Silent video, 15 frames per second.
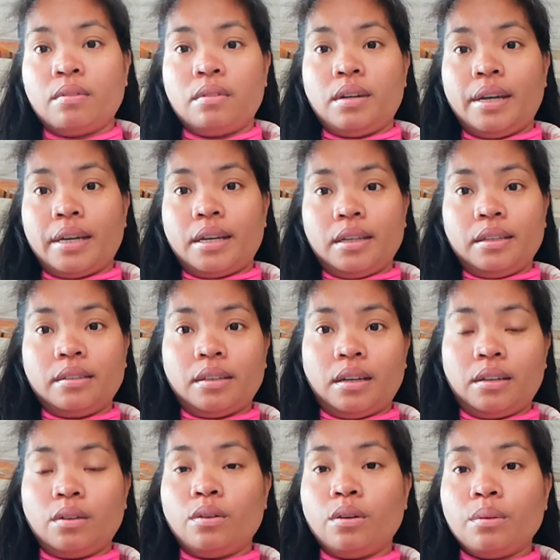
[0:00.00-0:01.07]
like I
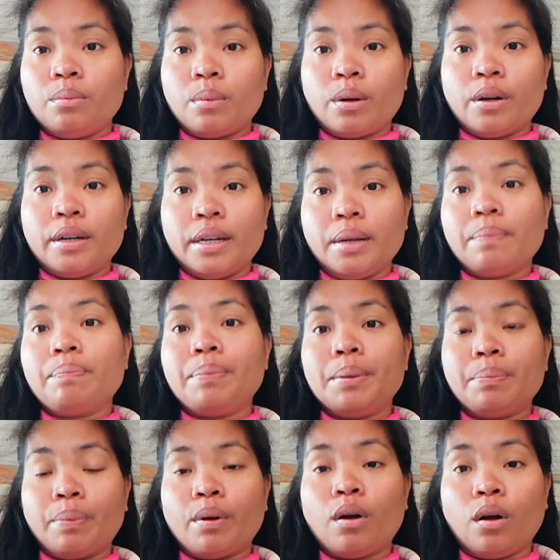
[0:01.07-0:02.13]
said, good morning,
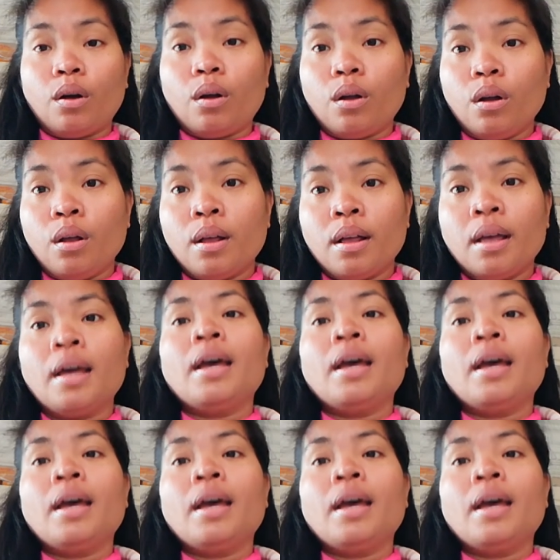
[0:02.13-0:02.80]
people